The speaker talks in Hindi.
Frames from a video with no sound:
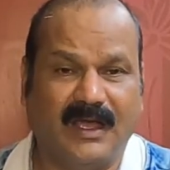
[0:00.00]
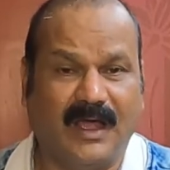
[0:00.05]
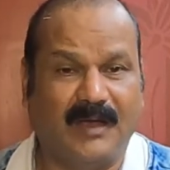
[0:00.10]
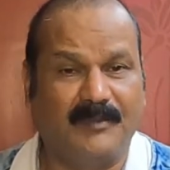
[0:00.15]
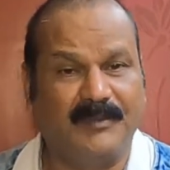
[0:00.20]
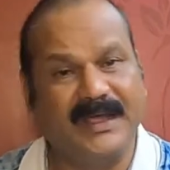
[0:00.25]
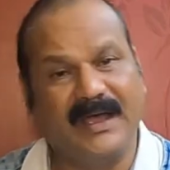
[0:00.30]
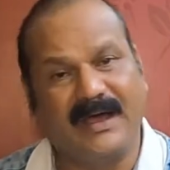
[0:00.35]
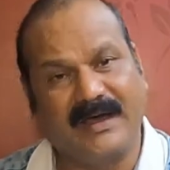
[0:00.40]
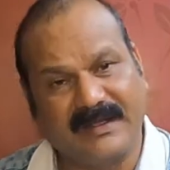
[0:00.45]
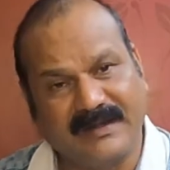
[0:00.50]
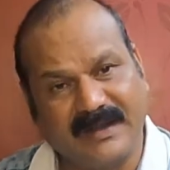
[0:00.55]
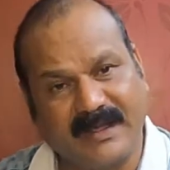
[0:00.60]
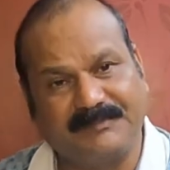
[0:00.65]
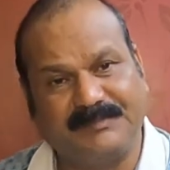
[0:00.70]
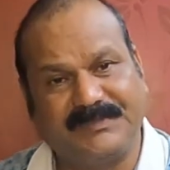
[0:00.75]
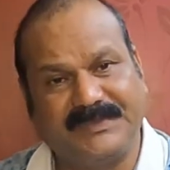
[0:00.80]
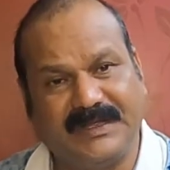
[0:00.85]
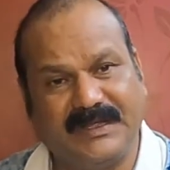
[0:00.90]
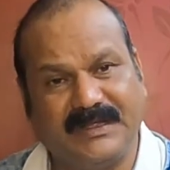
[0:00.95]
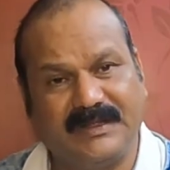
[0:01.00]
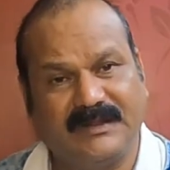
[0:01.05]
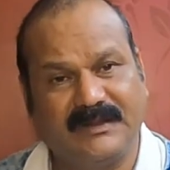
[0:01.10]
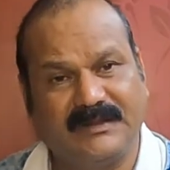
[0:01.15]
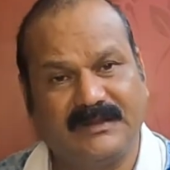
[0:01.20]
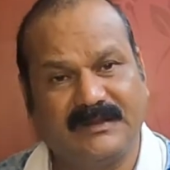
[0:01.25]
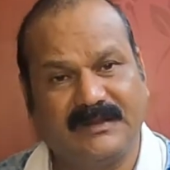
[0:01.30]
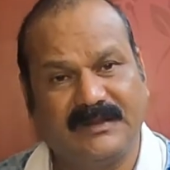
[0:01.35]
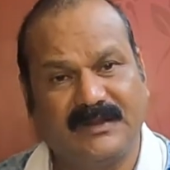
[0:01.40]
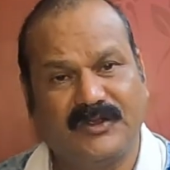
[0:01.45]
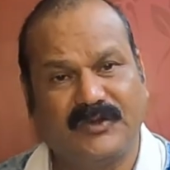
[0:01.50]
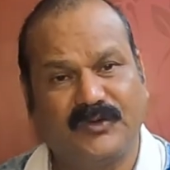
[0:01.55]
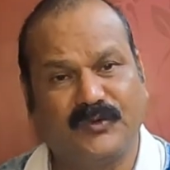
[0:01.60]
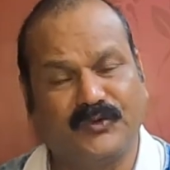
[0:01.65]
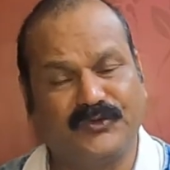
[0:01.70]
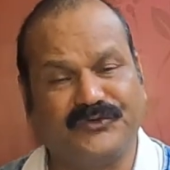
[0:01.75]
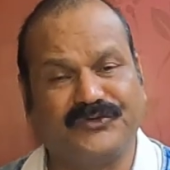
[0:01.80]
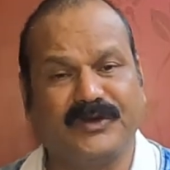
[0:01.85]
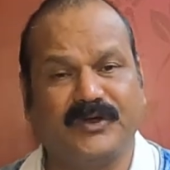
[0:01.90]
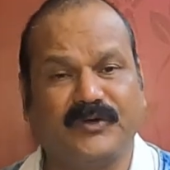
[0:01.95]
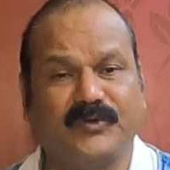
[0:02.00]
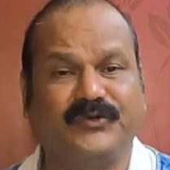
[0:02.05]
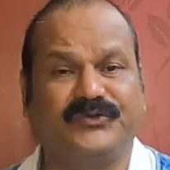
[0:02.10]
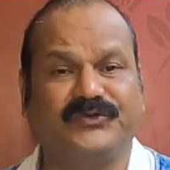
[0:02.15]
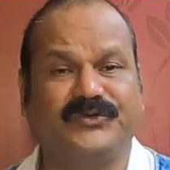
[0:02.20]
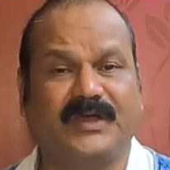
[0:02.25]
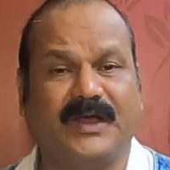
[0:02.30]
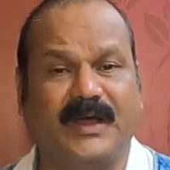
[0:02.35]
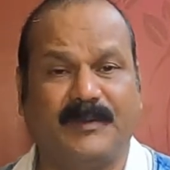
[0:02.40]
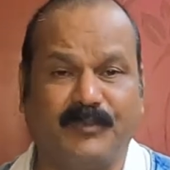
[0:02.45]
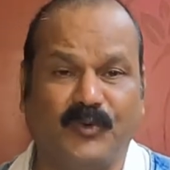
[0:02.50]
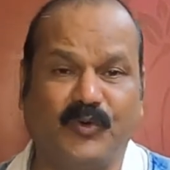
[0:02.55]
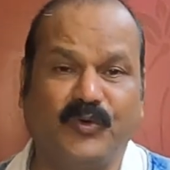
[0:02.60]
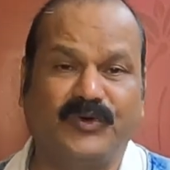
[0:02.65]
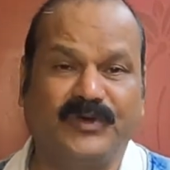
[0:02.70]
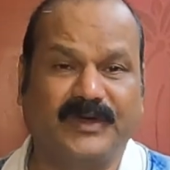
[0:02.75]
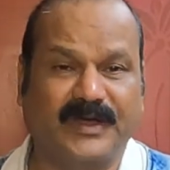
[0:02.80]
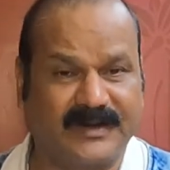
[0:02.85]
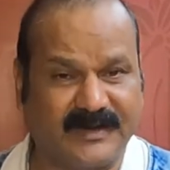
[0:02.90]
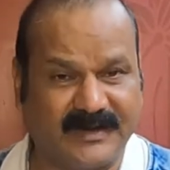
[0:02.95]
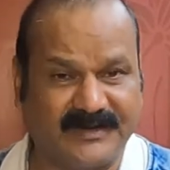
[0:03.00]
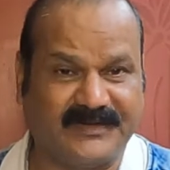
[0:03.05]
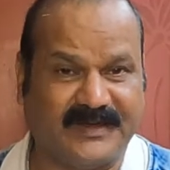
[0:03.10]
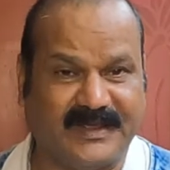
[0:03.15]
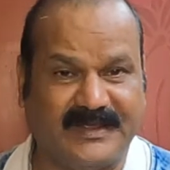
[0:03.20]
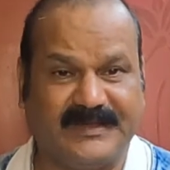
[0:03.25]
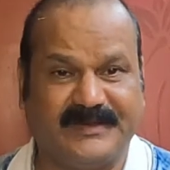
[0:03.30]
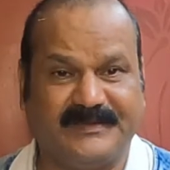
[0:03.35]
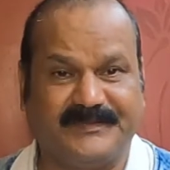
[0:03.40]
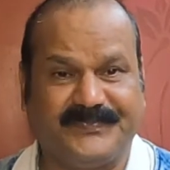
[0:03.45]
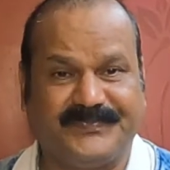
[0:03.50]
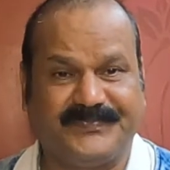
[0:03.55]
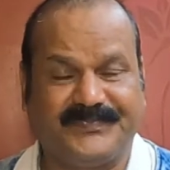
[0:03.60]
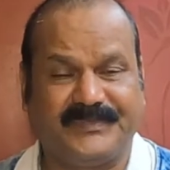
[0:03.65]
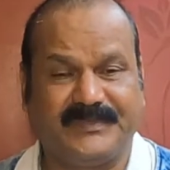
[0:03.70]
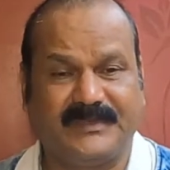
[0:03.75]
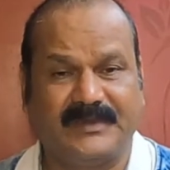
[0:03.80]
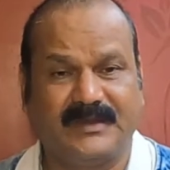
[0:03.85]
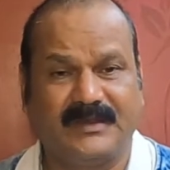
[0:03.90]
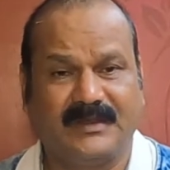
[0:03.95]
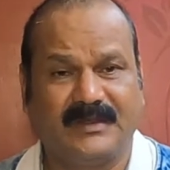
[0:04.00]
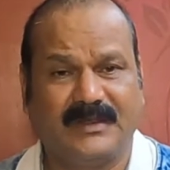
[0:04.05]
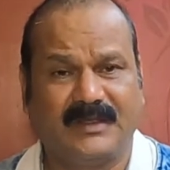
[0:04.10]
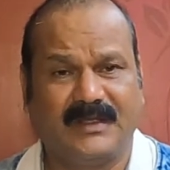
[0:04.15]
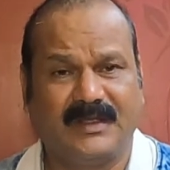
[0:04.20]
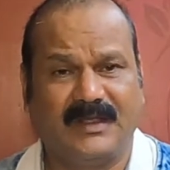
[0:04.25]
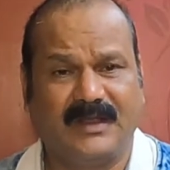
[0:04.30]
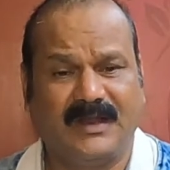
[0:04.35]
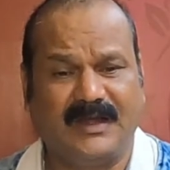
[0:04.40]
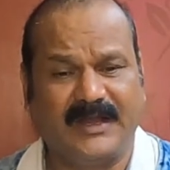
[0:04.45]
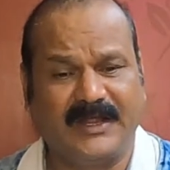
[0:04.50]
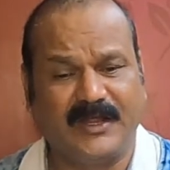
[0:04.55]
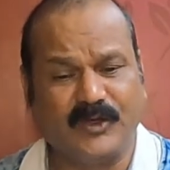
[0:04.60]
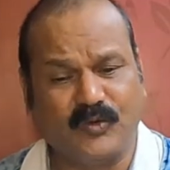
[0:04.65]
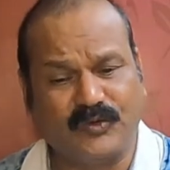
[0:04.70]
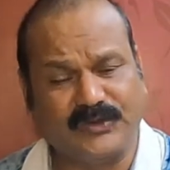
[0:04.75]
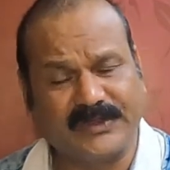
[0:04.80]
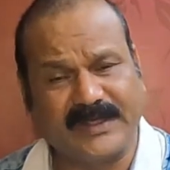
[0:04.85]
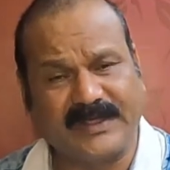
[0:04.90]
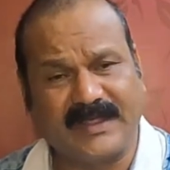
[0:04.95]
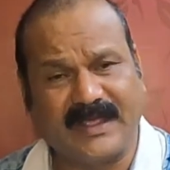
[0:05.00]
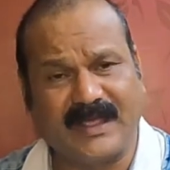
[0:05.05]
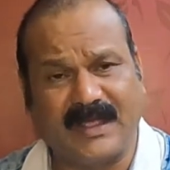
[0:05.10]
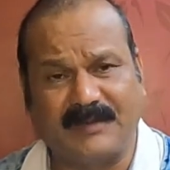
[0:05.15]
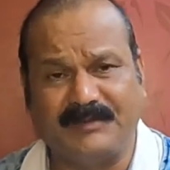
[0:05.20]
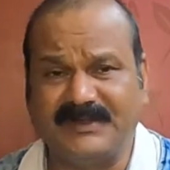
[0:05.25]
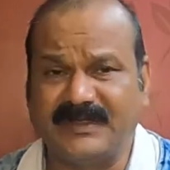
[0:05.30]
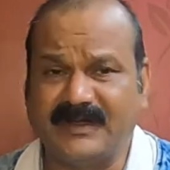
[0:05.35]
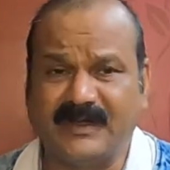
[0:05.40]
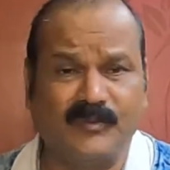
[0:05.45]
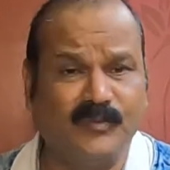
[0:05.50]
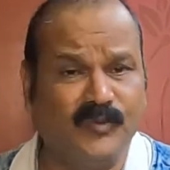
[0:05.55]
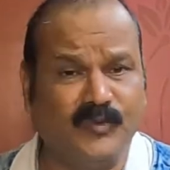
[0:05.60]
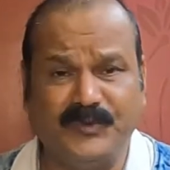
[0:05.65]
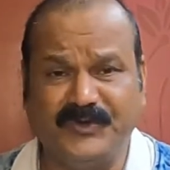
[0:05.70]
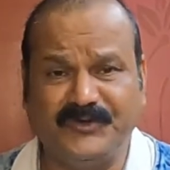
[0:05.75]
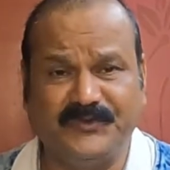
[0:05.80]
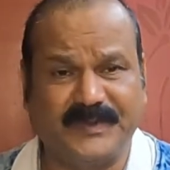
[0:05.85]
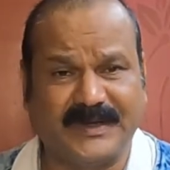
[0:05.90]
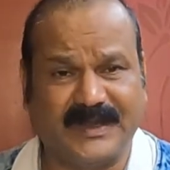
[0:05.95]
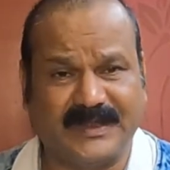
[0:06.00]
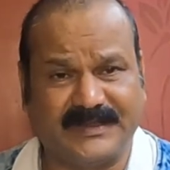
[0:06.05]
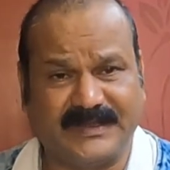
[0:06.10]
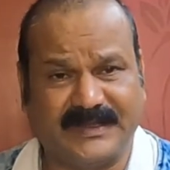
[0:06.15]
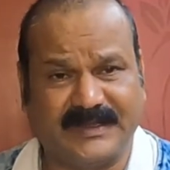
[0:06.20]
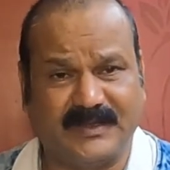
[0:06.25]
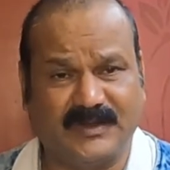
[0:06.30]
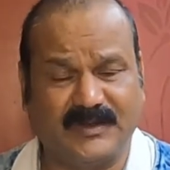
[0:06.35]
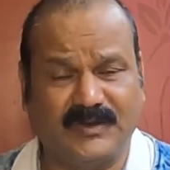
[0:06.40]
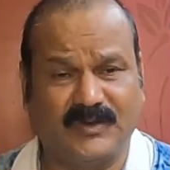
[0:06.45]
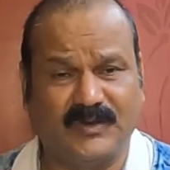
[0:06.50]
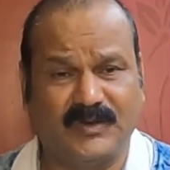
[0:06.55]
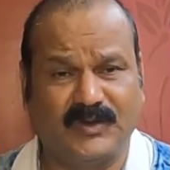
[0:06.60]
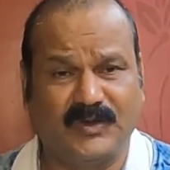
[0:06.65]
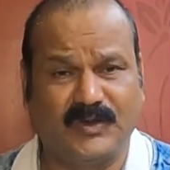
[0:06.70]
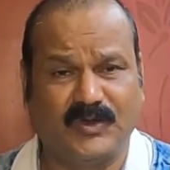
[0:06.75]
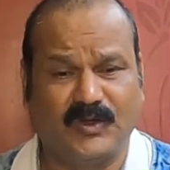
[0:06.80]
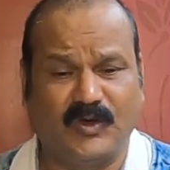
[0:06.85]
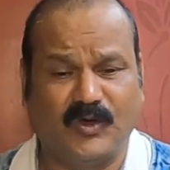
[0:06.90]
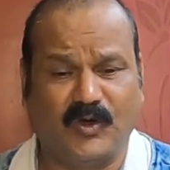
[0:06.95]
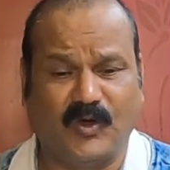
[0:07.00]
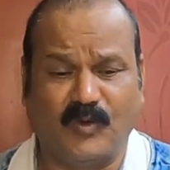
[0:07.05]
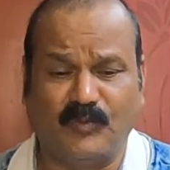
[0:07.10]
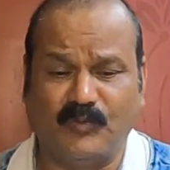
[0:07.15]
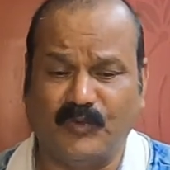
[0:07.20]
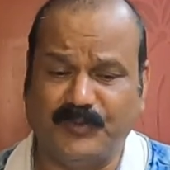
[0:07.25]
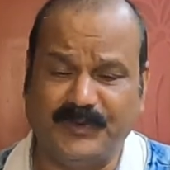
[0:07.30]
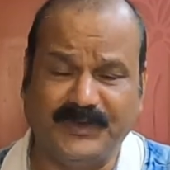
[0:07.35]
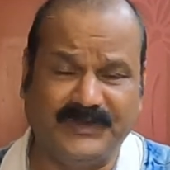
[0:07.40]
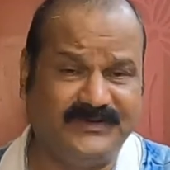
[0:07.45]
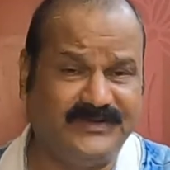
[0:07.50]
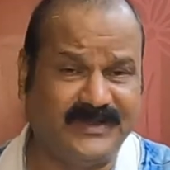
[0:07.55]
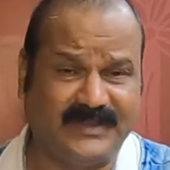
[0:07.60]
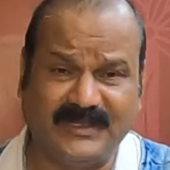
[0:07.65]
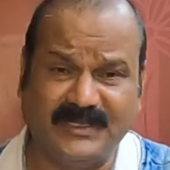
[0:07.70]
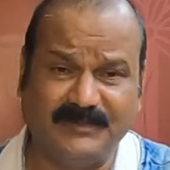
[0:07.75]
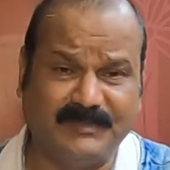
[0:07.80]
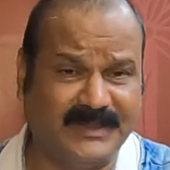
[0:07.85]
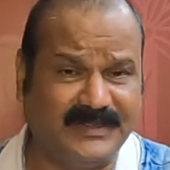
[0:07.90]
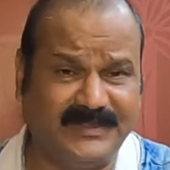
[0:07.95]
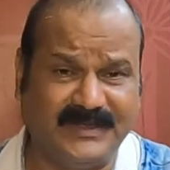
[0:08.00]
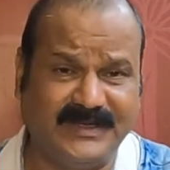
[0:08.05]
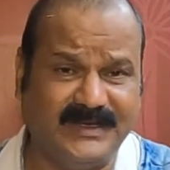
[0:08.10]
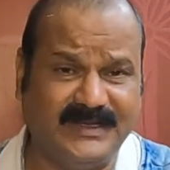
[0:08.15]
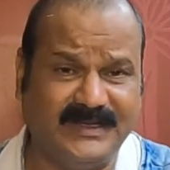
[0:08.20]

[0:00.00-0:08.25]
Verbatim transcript: हमें हर हफ्ते कुछ ना कुछ अपलोड करना चाहिए लेकिन होता क्या है अभी तक हम मूवीज़ बनाते हैं और मूवीज़ जल्दी बनती